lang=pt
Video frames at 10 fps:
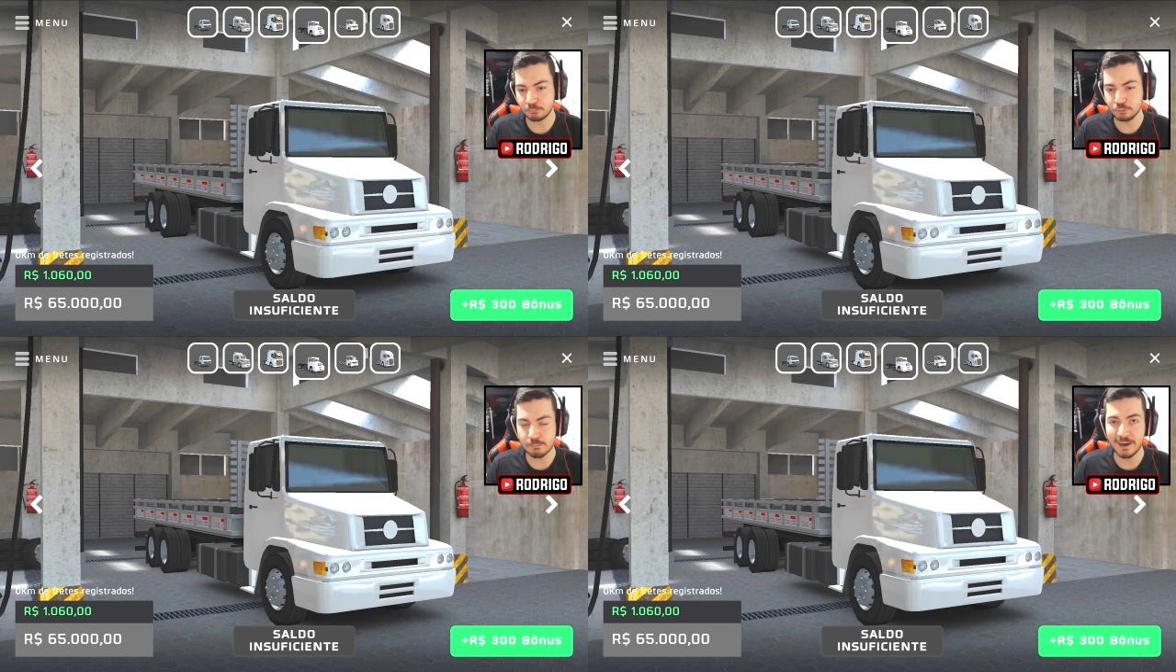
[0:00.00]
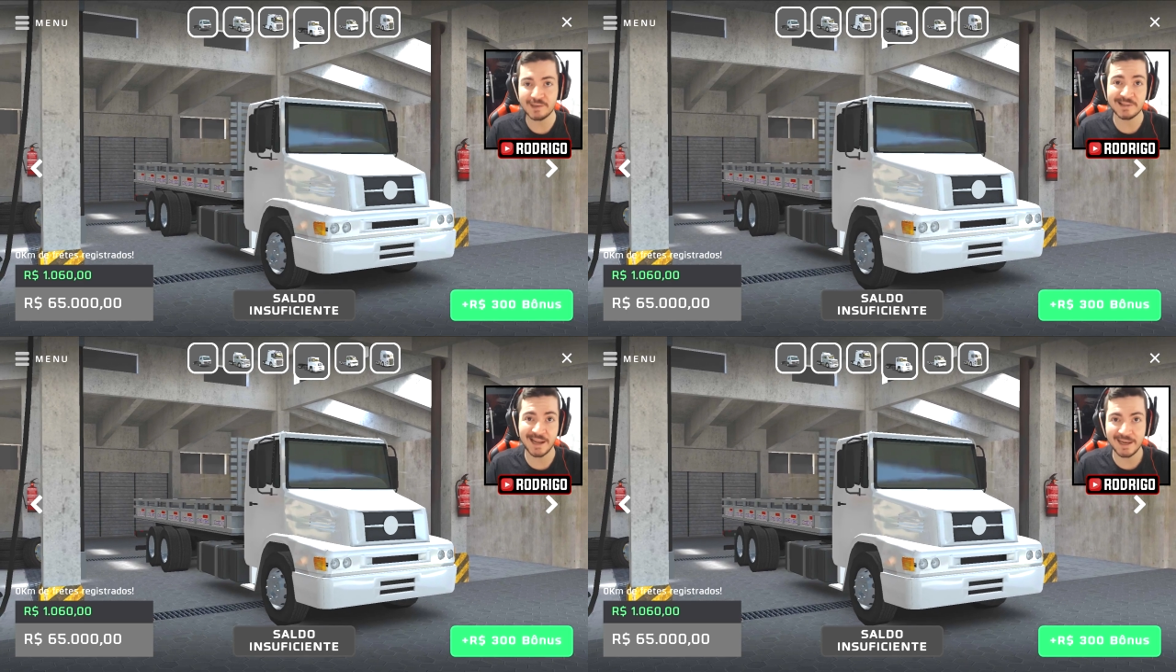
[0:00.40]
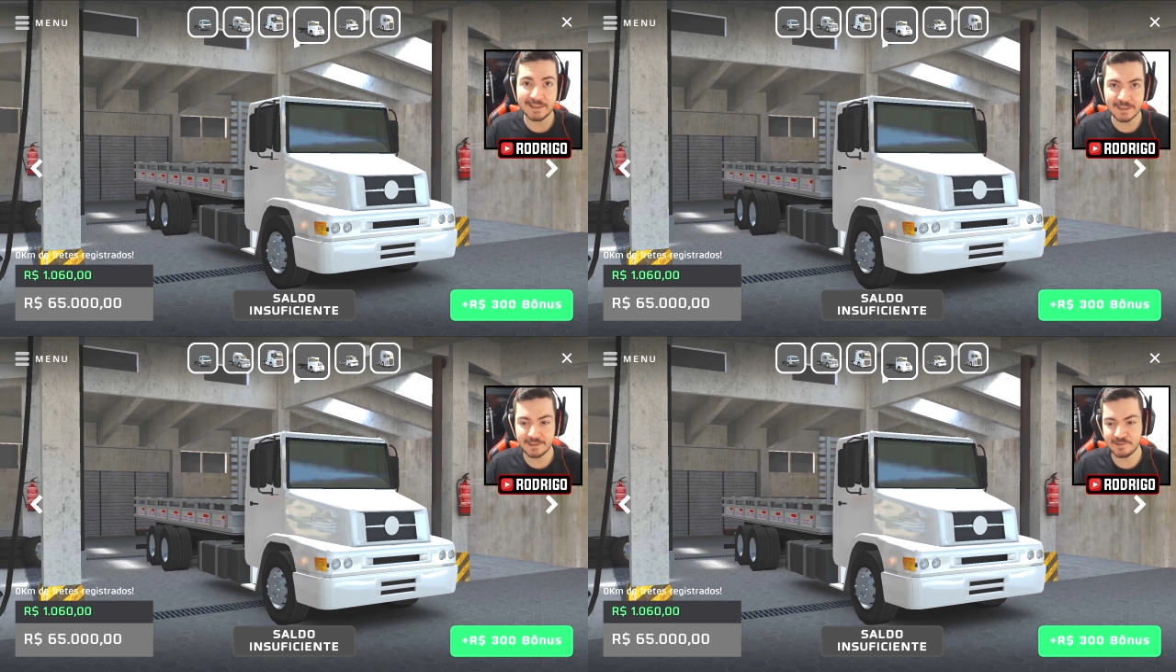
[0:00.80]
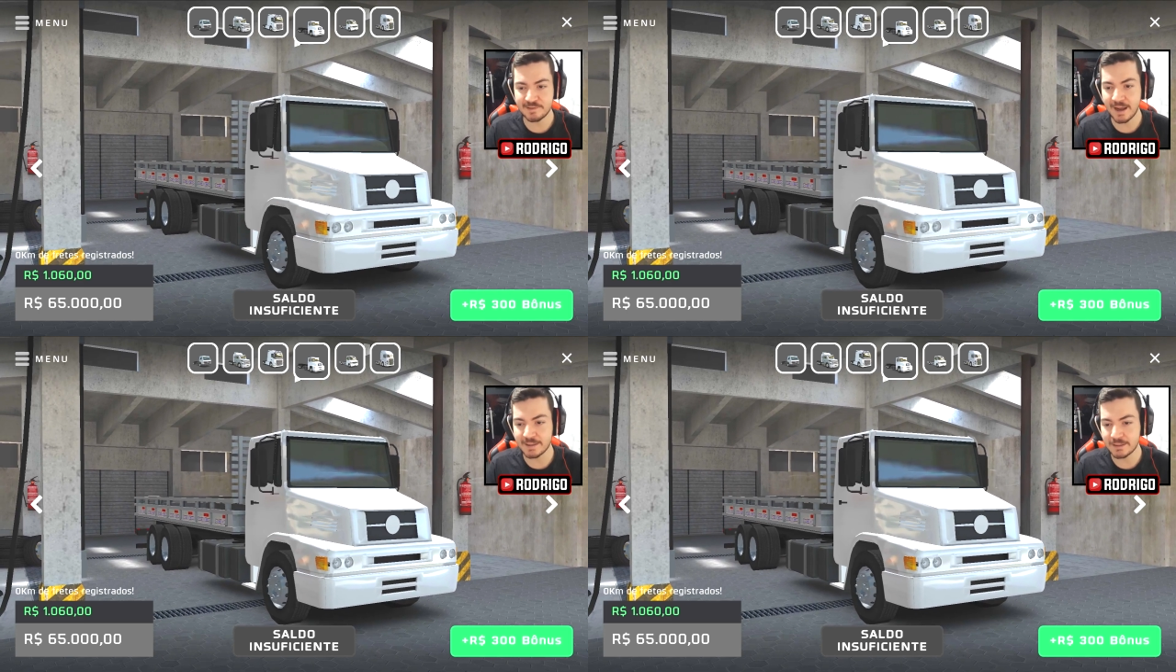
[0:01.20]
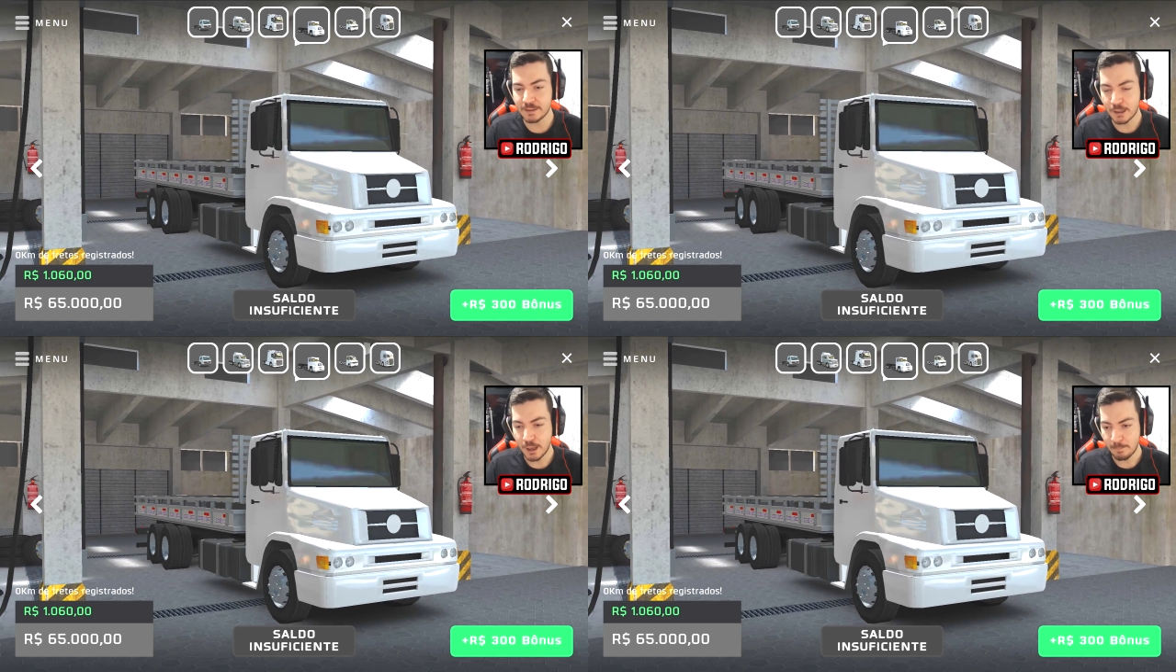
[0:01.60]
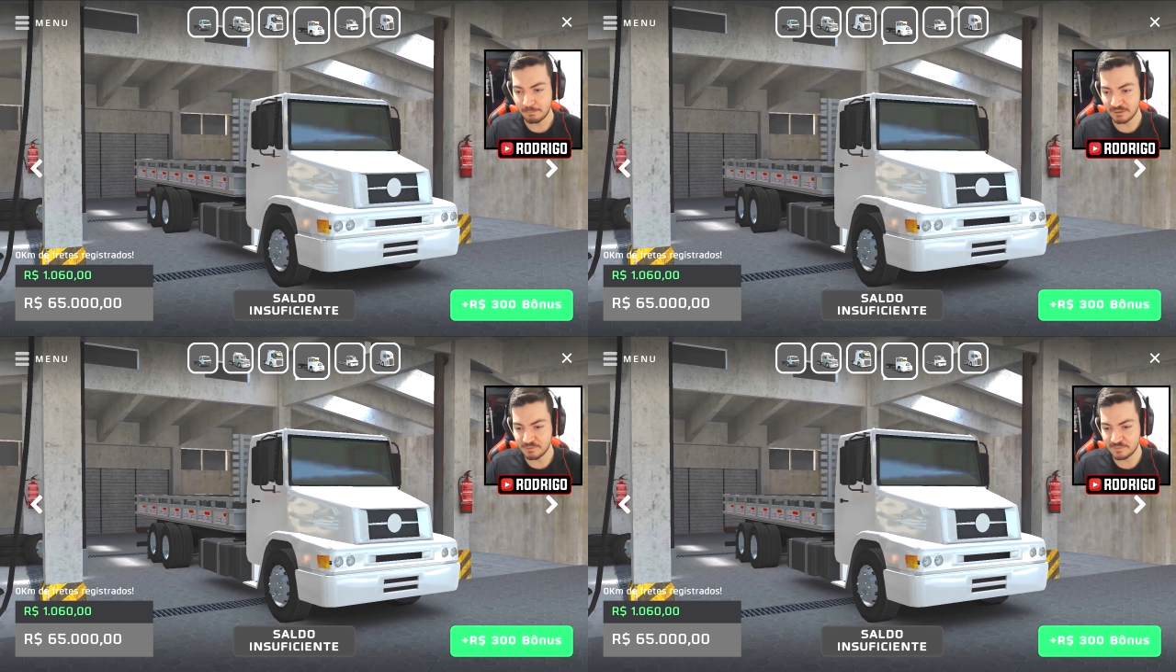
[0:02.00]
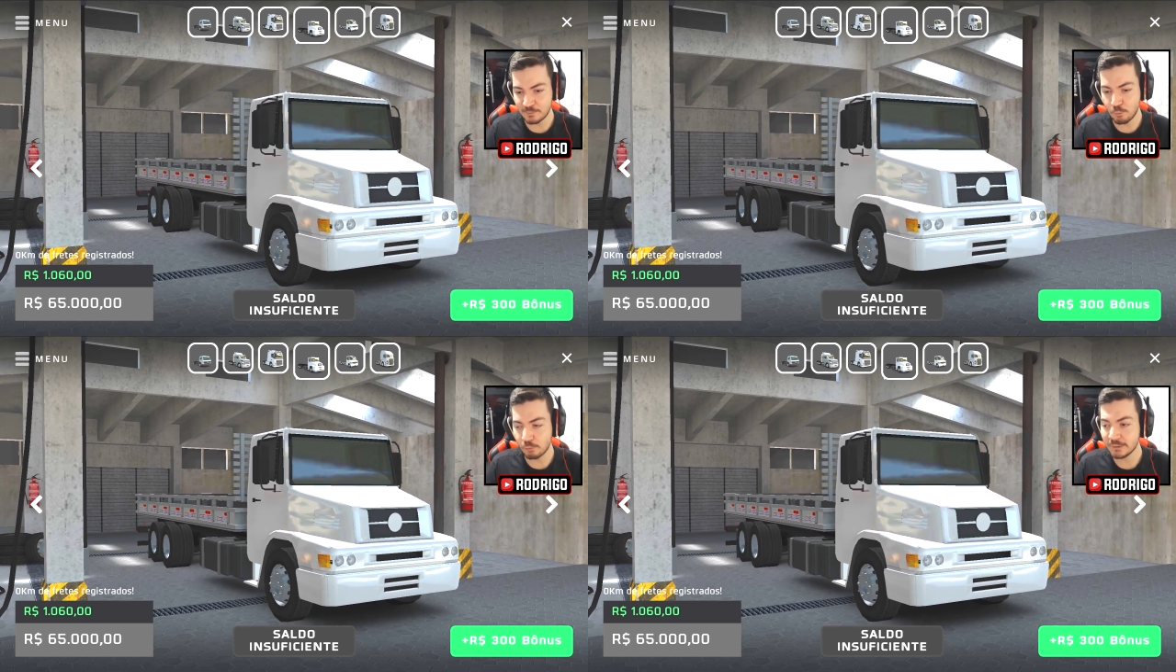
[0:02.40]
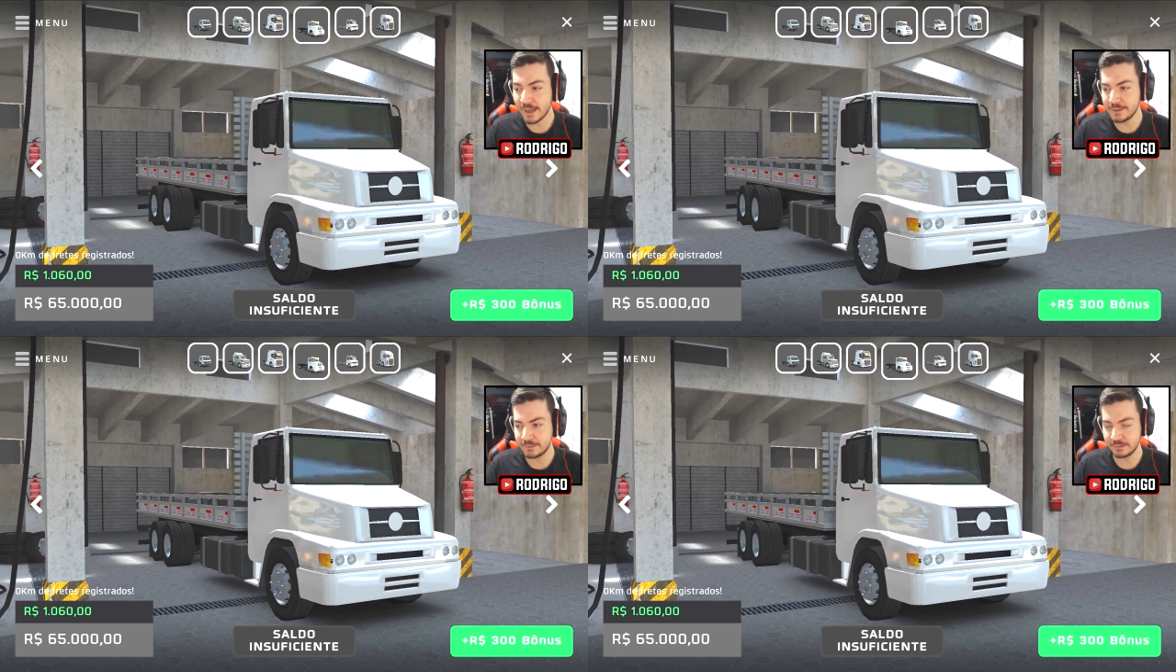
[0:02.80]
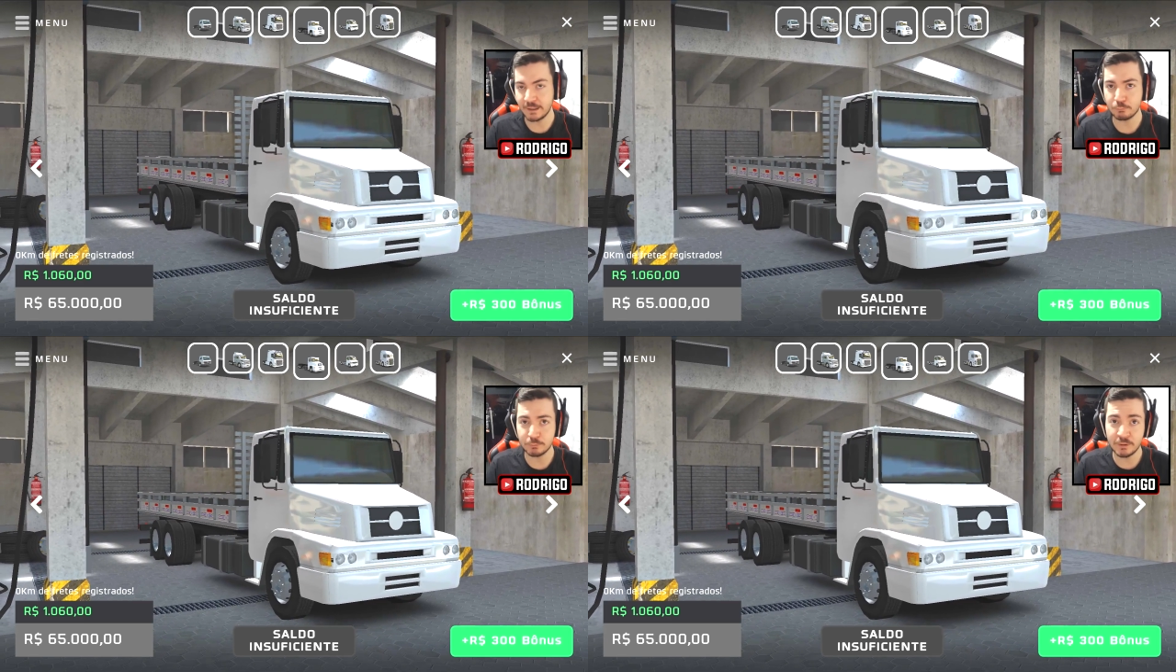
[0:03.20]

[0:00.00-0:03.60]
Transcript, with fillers: muito mais renderizada para a versão online, okay?